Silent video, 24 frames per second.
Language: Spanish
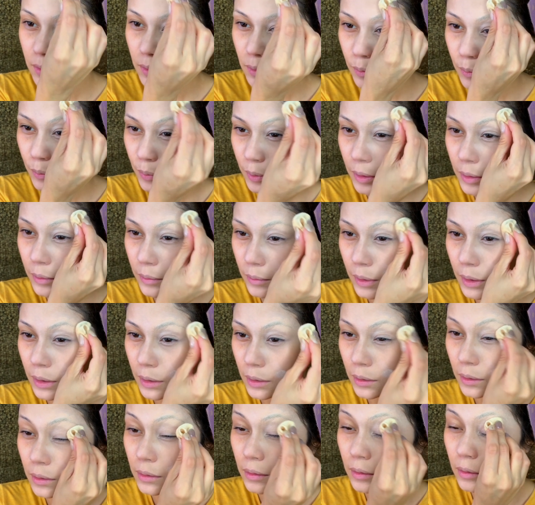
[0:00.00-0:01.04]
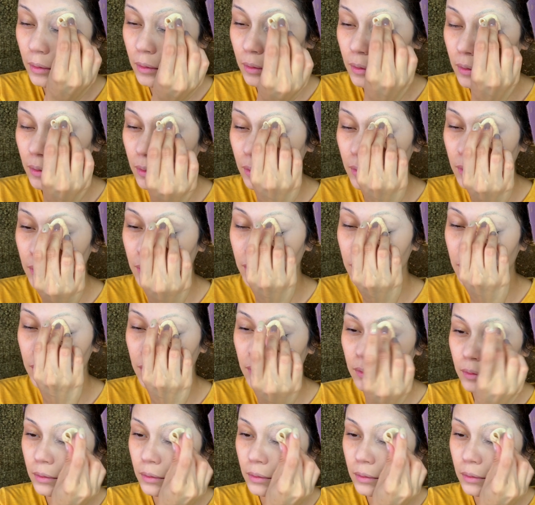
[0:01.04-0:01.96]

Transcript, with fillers: súper bien todo.